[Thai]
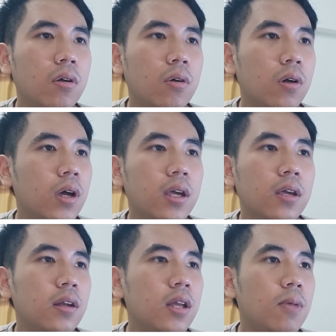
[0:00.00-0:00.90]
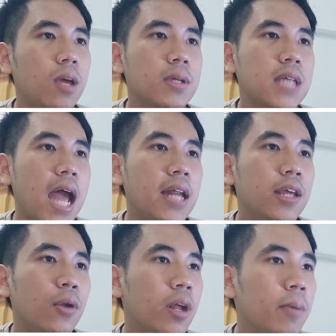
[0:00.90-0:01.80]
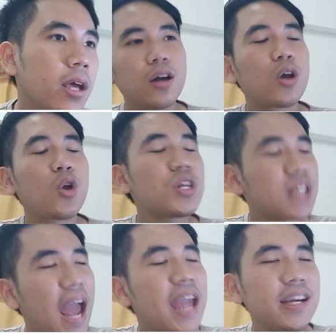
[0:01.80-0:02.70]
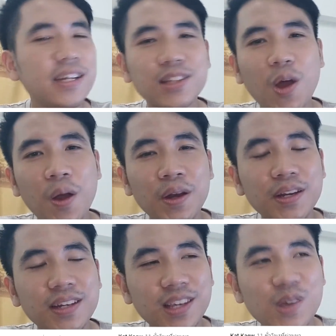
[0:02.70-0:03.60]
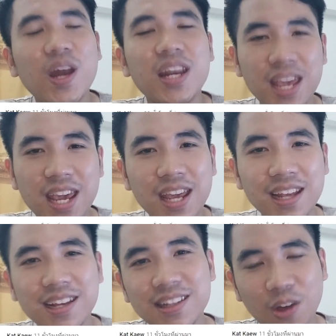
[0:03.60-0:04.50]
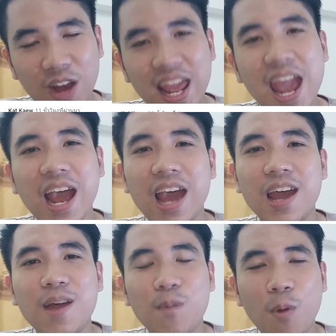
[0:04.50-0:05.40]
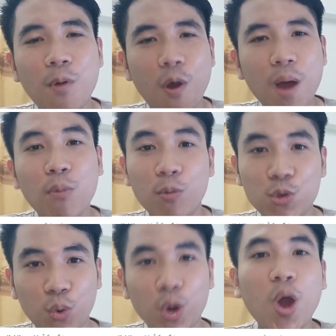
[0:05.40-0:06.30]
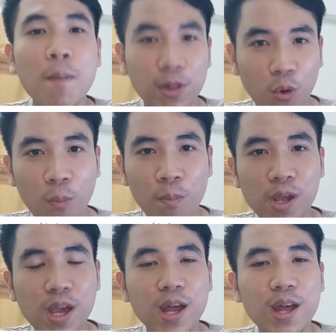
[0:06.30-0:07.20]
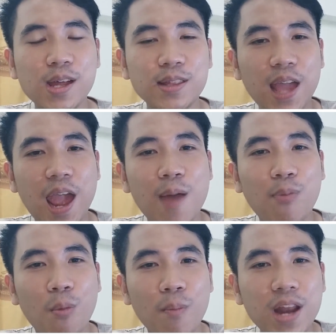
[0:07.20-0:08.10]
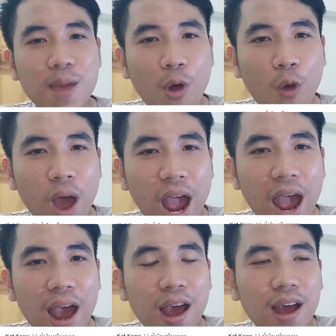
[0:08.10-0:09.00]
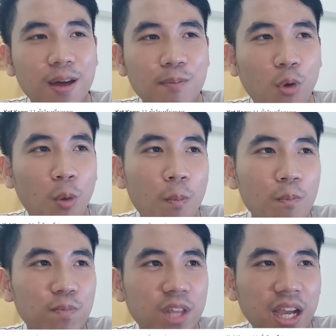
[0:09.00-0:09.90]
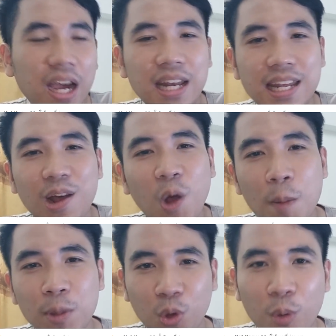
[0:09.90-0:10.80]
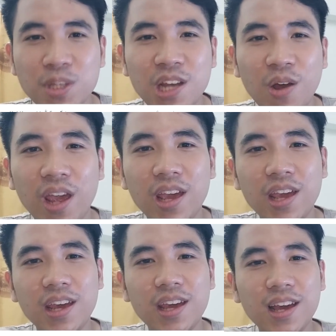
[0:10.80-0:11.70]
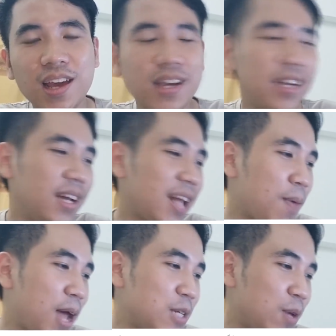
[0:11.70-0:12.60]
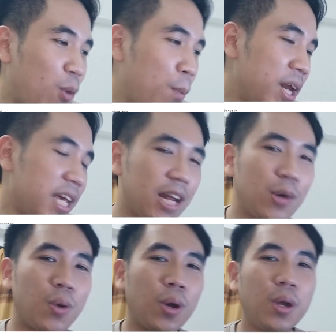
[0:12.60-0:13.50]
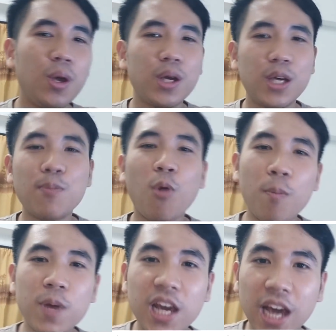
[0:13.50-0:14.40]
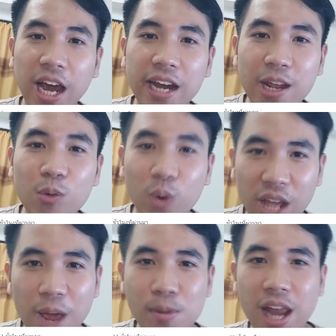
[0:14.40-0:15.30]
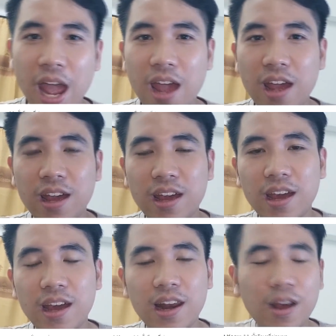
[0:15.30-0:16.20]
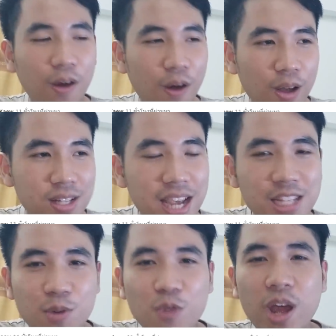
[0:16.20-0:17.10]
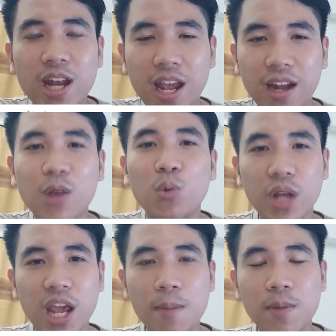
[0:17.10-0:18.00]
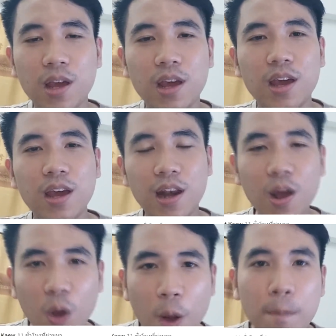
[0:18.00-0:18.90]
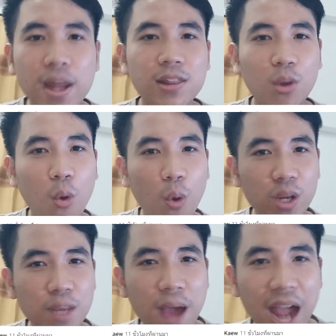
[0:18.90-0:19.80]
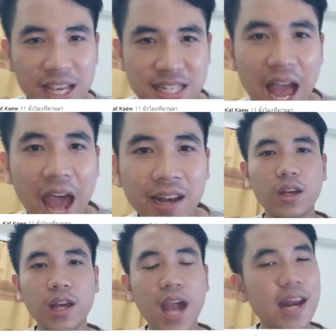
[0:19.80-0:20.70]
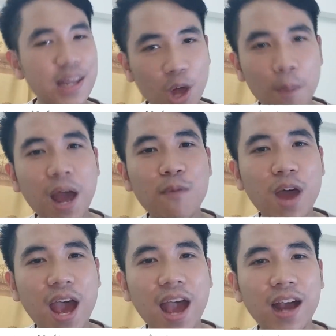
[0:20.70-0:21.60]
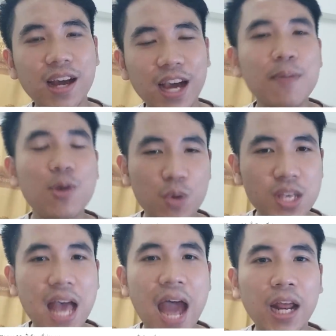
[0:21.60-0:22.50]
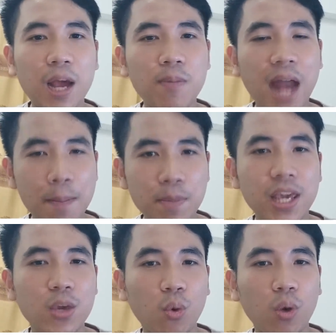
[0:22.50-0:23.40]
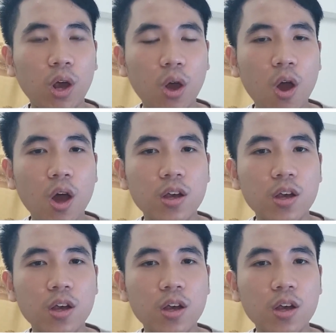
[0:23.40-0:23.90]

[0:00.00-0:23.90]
โอ้ย เรียบเรียงภาษาดี ๆ หน่อยได้ไหมเนี่ย ก็ใช่ คือตอน Q&A ตอนแรกอะ่ะผมบอกว่าผมอยู่นครปฐม แต่ผมไม่ได้บอกว่าผมเกิดที่นครปฐมซะย ก็คือทำลายชีวิตผมเป็นอย่างนี้นะทุกคน คือผมเกิดในกรุงเทพนี่แหละแล้วก็ใช้ชีวิตวัยเด็กในกรุงเทพ แล้วก็ไปโตที่ภาคอีสาน อันนี้ยอมรับว่าเคยไปอยู่อีสานนะครับหลายปีอยู่ แล้วก็